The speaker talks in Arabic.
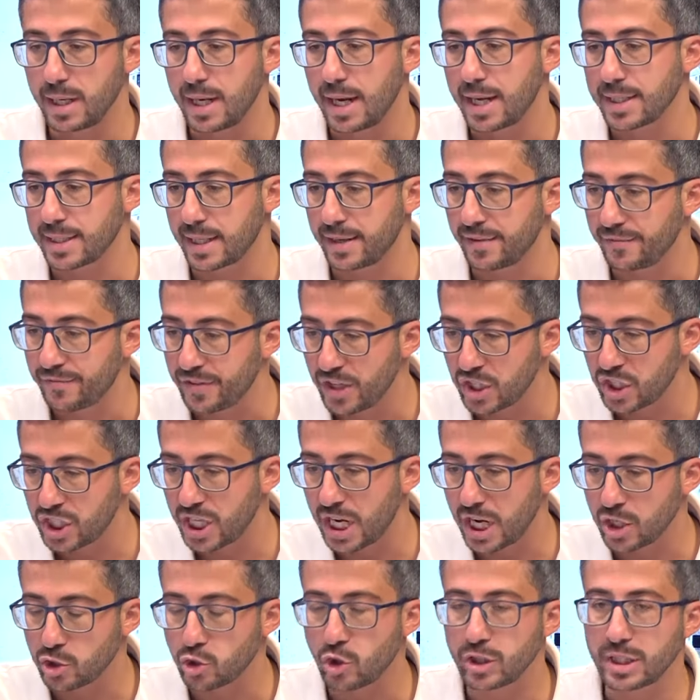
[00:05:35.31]
اذا في شيء
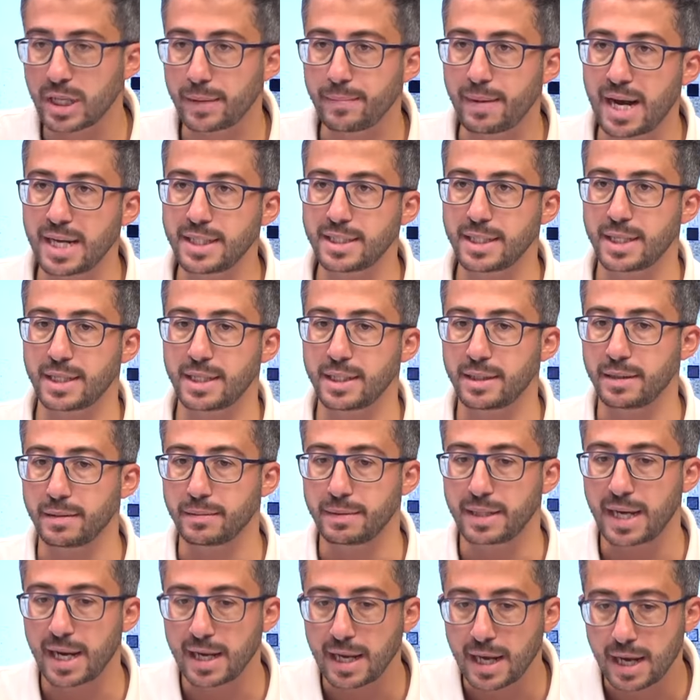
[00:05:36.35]
اجنده معينه
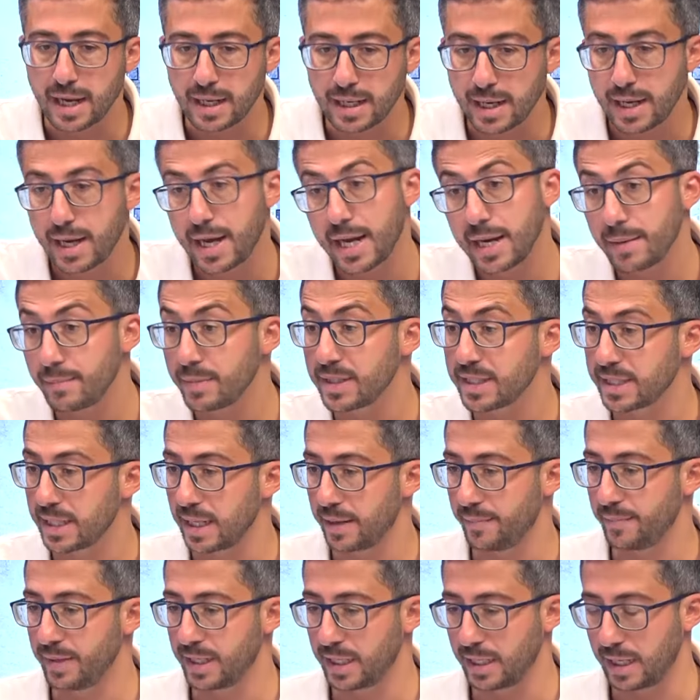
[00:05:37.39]
للحلقه انا
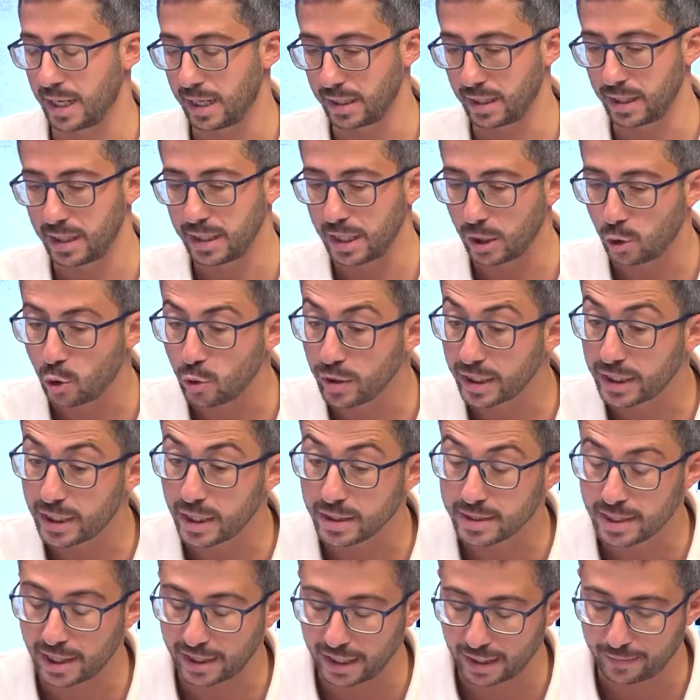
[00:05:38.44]
بنسحب من الحلقه لكون كثير
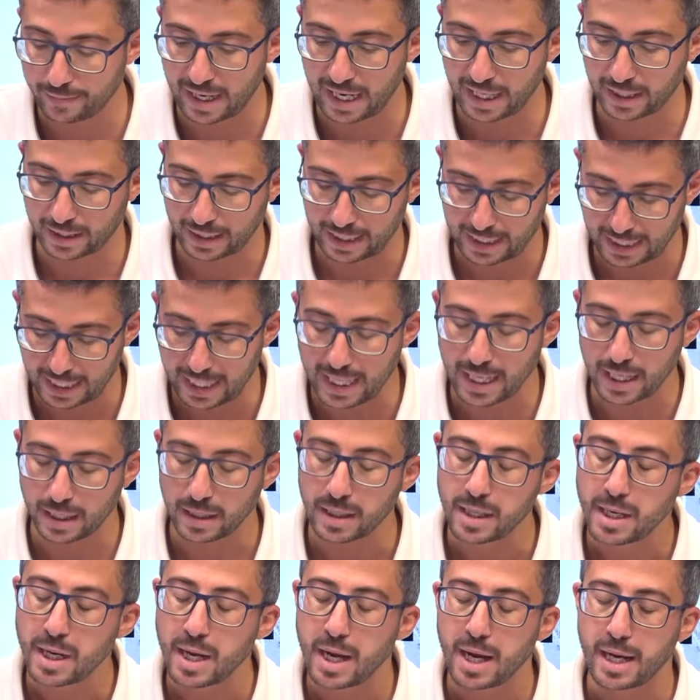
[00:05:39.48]
صريح معك ما في ايه, إيه.
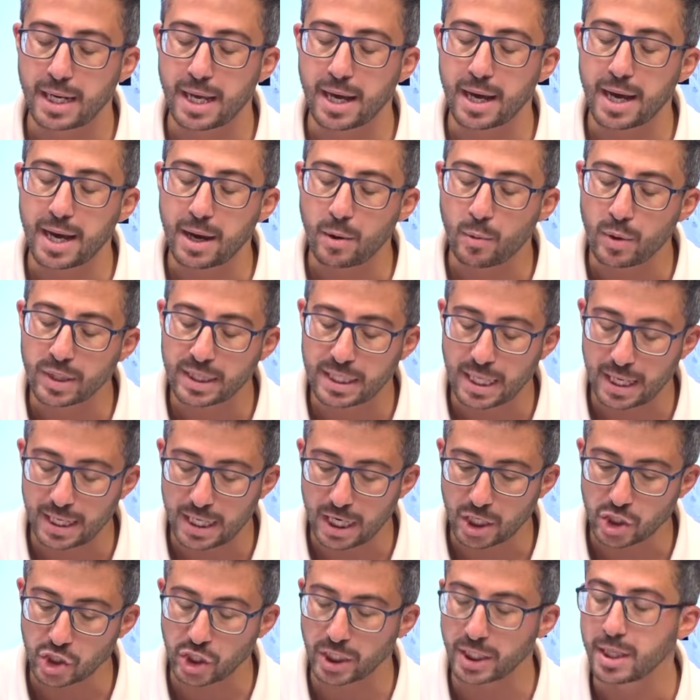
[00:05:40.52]
اجنده وضح لك
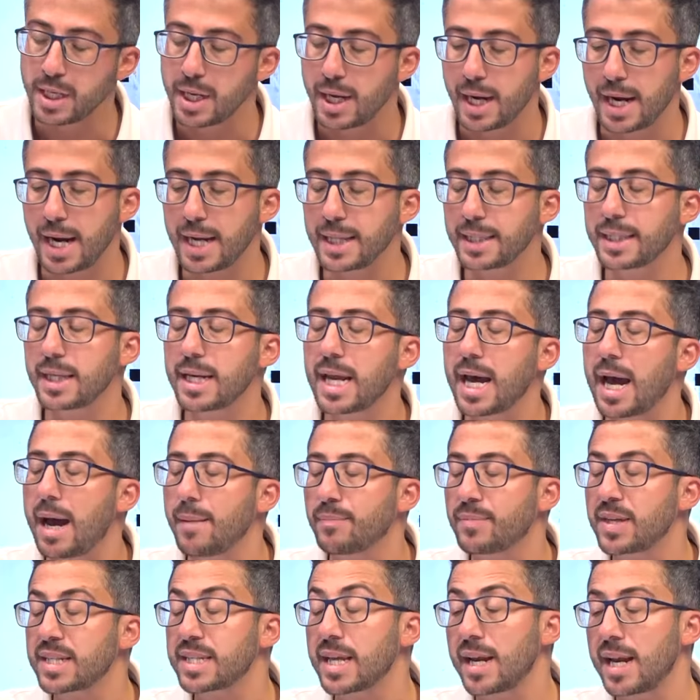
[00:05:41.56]
شيء انت لا عم
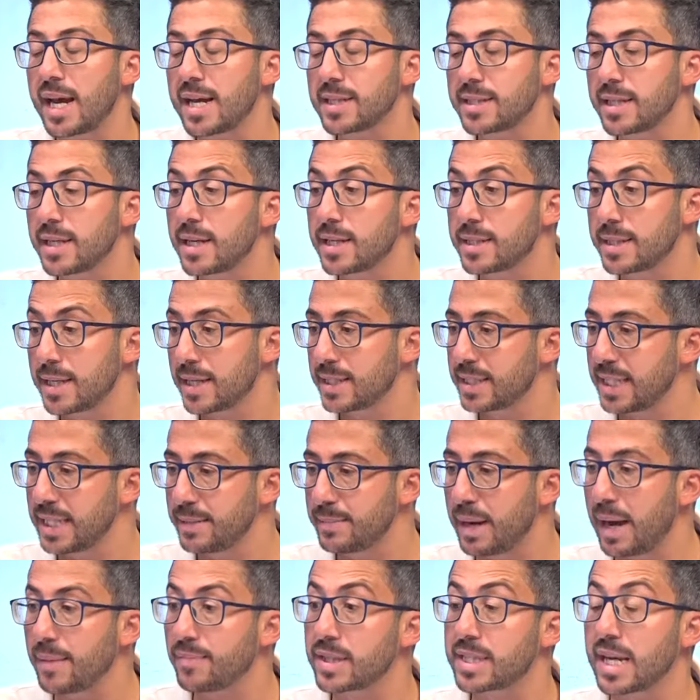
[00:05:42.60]
تسال اسئله سياسيه ما
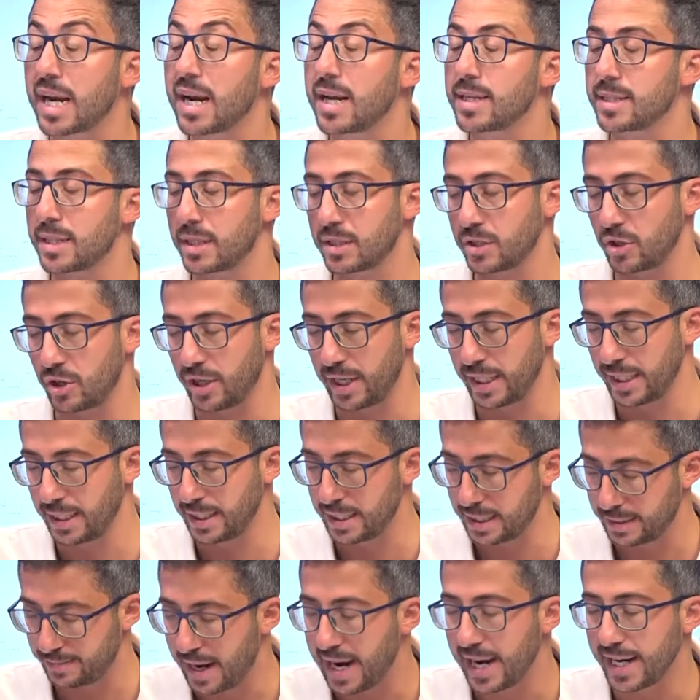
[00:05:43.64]
عم تسال اسئله صحيه
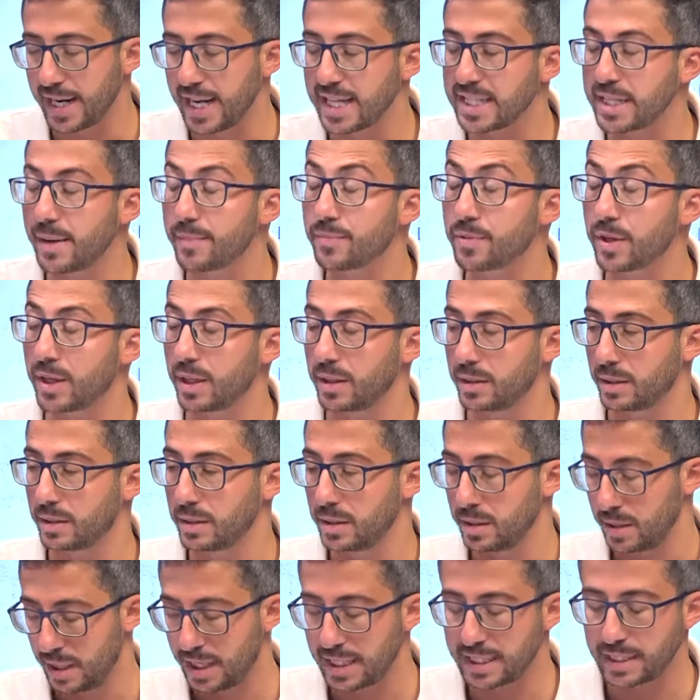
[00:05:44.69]
اسمعني اذا بتريد
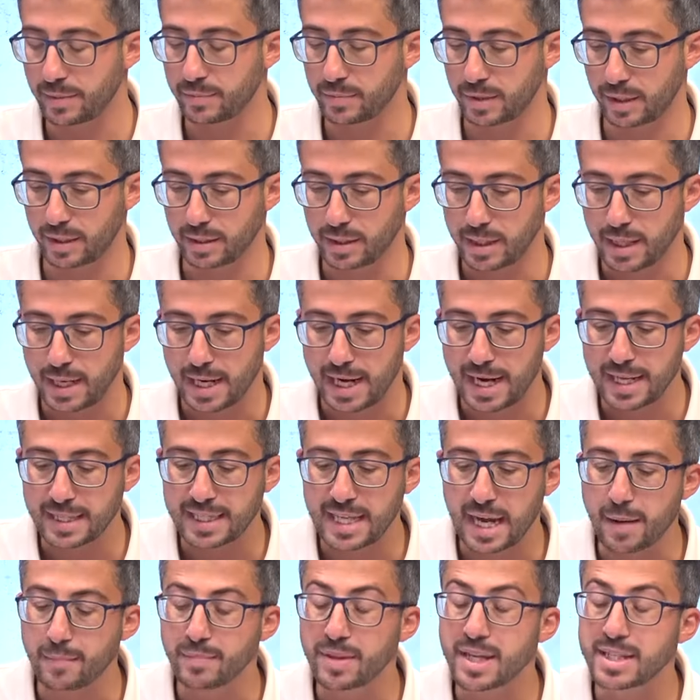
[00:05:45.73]
طيب اذا بتريد طيب انت
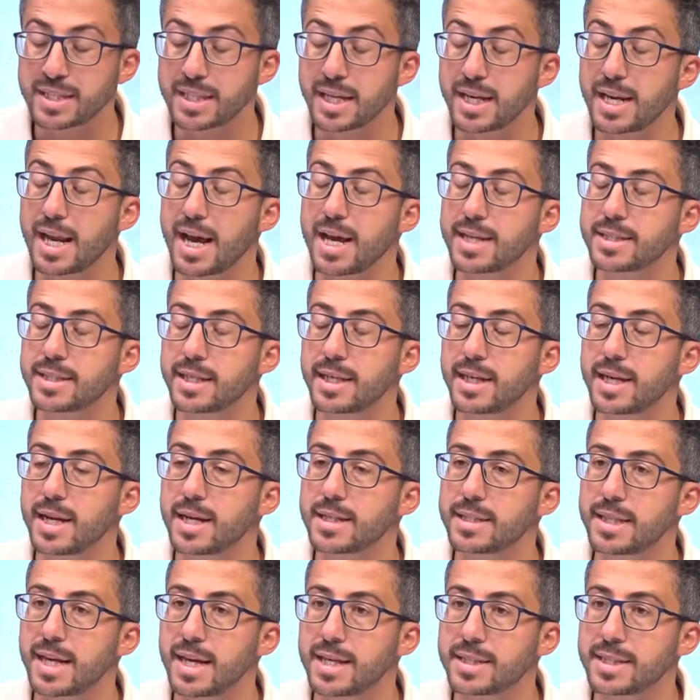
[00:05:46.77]
عم تسال اسئله
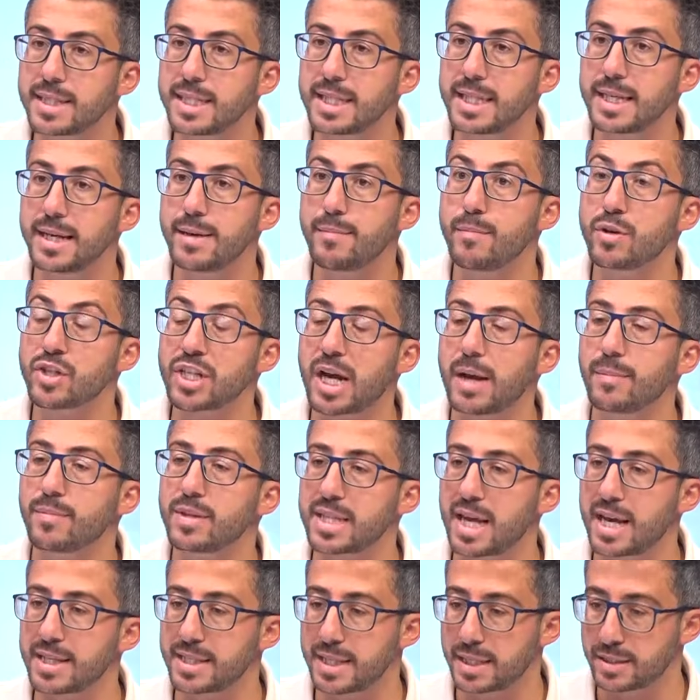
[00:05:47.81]
سياسيه مش عم تسال
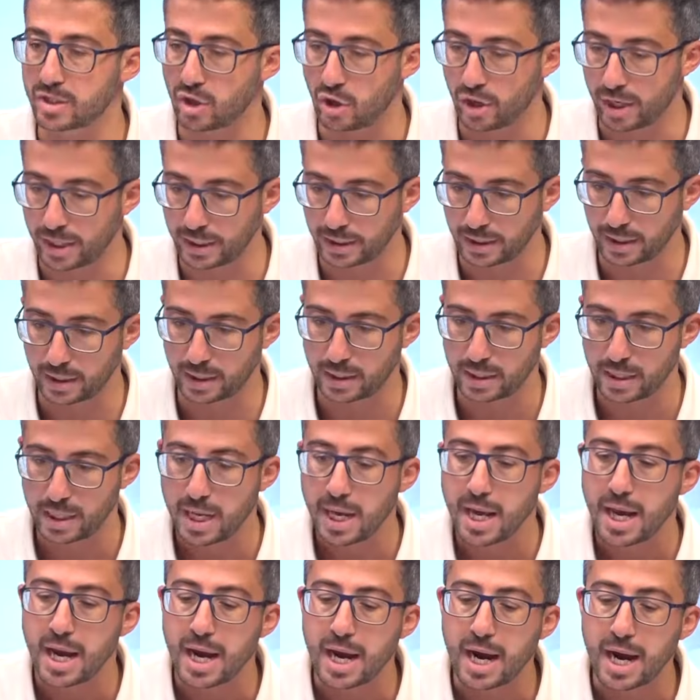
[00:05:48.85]
اسئله موجوده على ارض
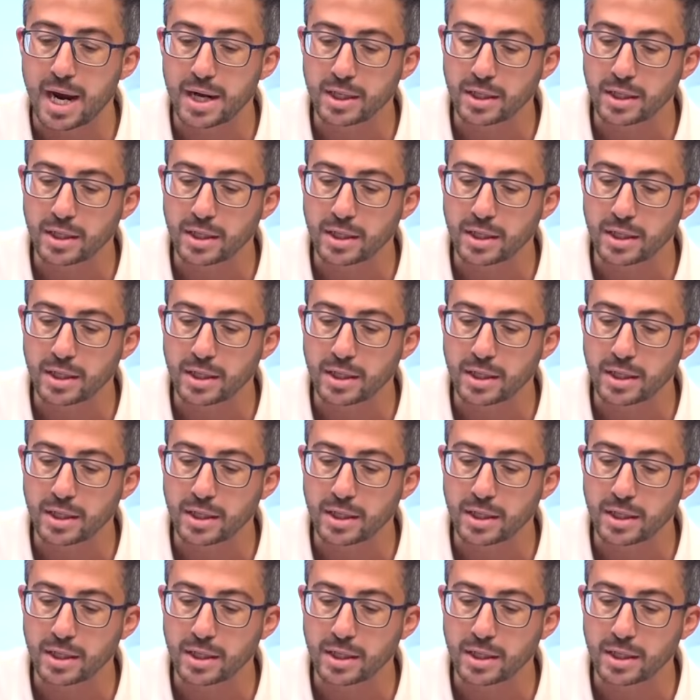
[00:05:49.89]
الواقع ارض